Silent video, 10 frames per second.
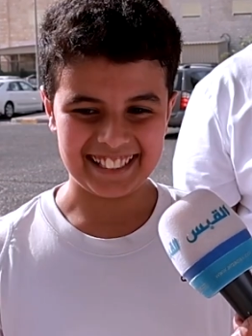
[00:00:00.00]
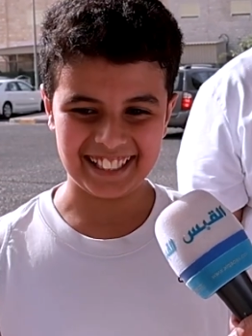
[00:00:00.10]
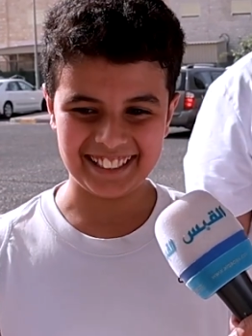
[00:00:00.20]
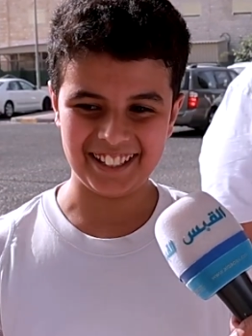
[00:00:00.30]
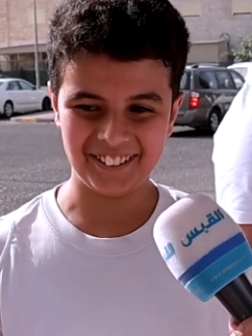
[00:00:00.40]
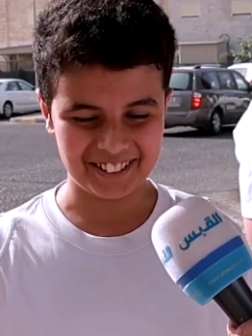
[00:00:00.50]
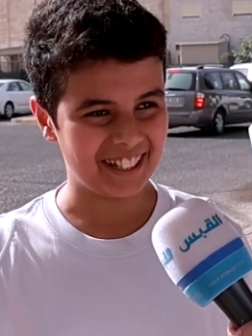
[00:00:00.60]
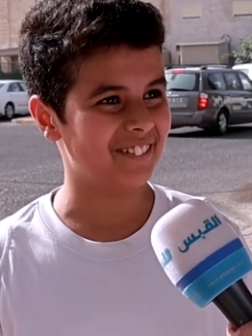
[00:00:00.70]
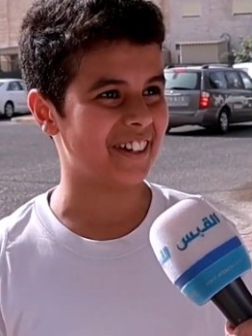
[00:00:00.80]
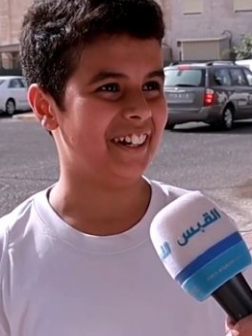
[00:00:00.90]
عشان يعني
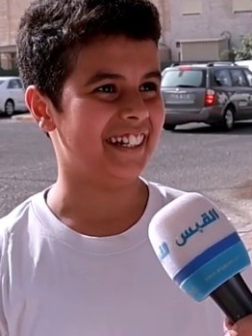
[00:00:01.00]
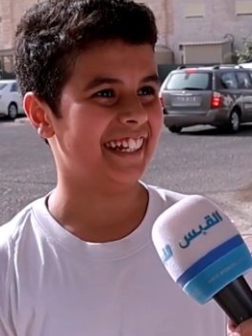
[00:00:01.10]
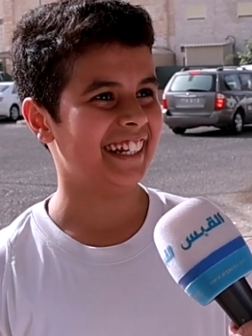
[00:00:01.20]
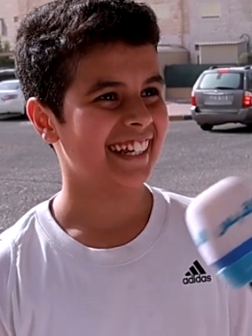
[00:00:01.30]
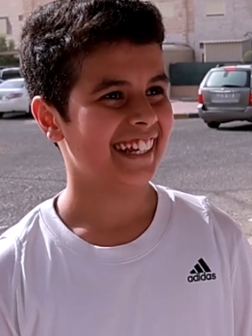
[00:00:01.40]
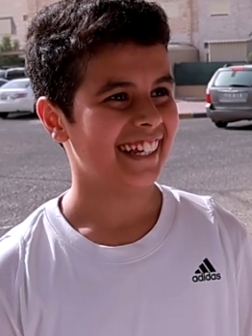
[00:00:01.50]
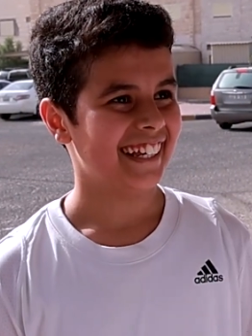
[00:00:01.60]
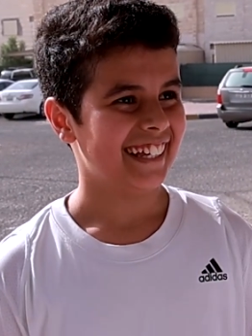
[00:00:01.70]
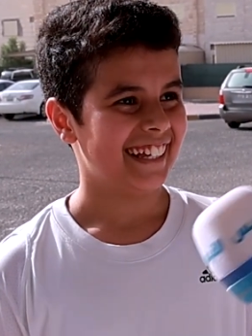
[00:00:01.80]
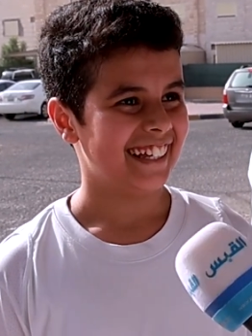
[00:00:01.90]
نوصل لمراحل توصل
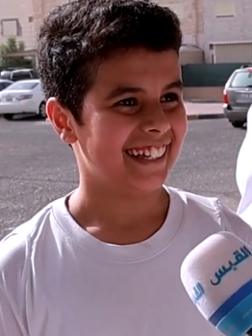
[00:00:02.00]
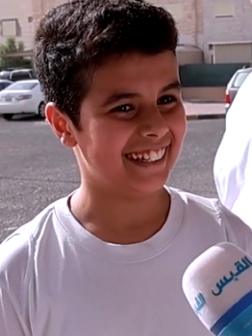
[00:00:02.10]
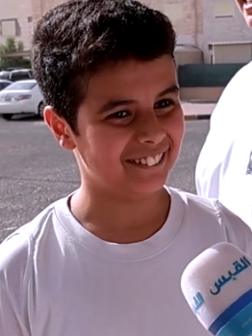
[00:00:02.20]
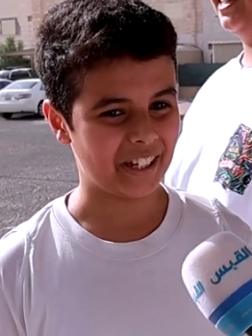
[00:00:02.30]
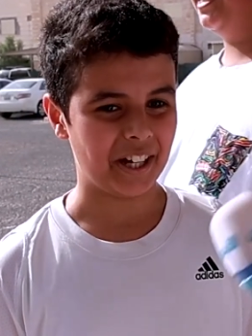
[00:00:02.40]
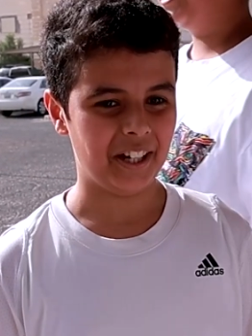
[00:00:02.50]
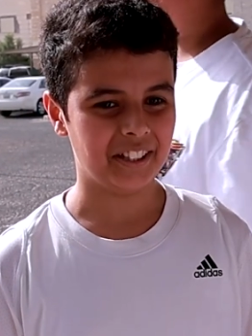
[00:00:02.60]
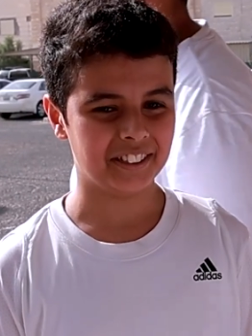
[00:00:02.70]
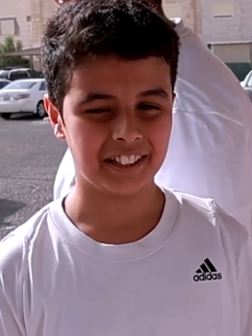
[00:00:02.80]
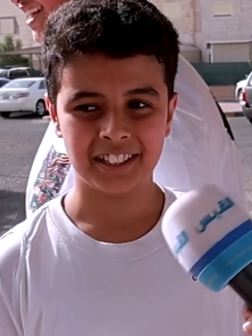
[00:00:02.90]
مراحل اي مراحل انت
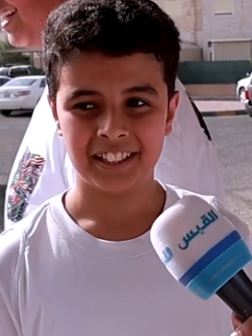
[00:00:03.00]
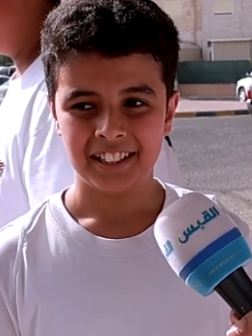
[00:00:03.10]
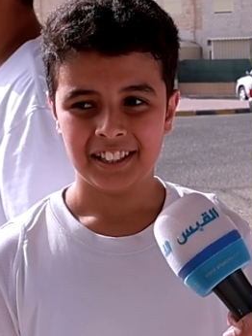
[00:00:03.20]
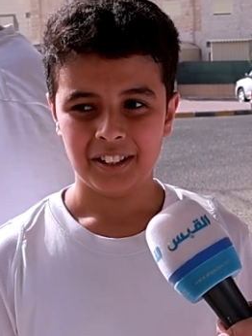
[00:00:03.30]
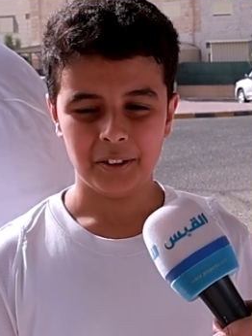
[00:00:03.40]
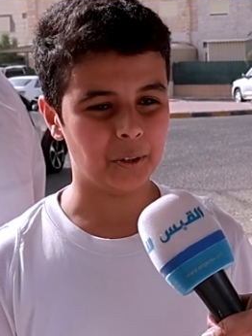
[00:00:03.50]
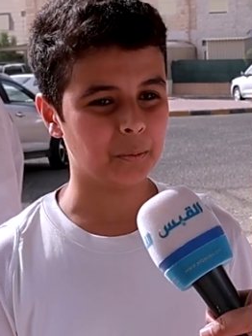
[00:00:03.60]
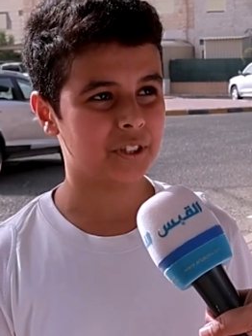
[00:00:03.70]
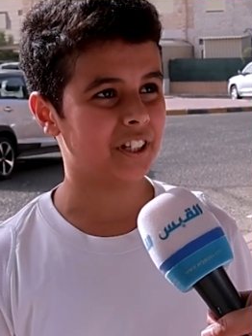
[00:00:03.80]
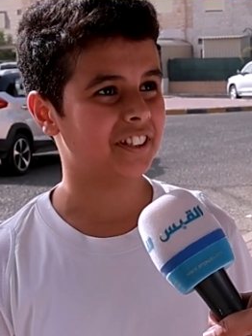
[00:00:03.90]
تبي توصل
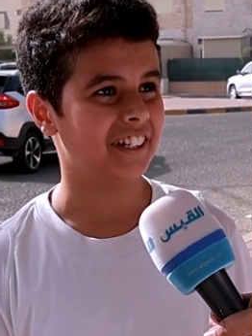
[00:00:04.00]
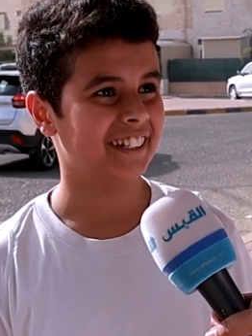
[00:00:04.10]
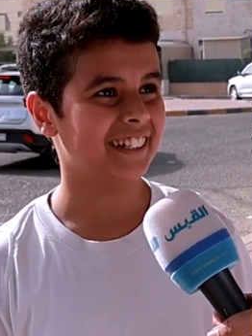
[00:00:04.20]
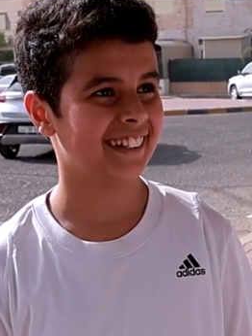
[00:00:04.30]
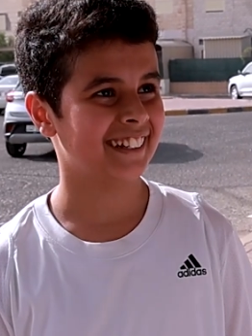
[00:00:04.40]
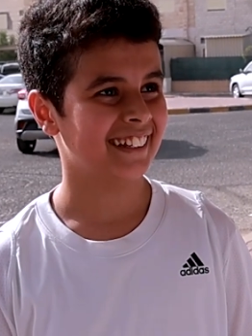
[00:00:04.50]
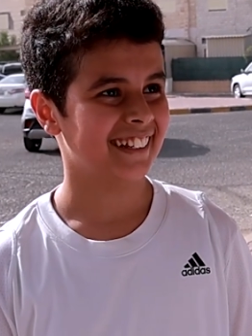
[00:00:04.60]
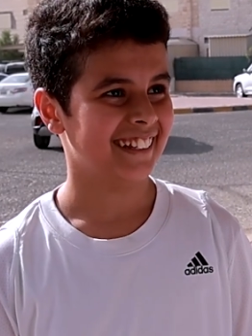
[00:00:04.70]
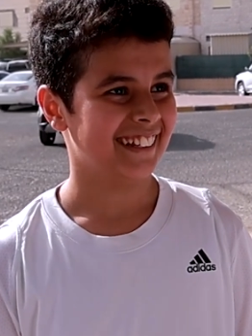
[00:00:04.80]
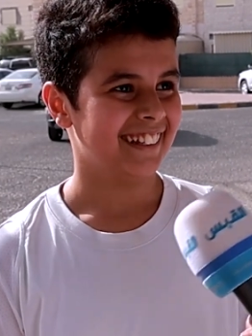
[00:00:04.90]
علوم سياسيه ما شاء الله
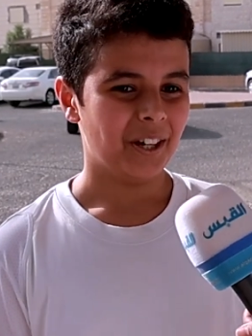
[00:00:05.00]
ليش؟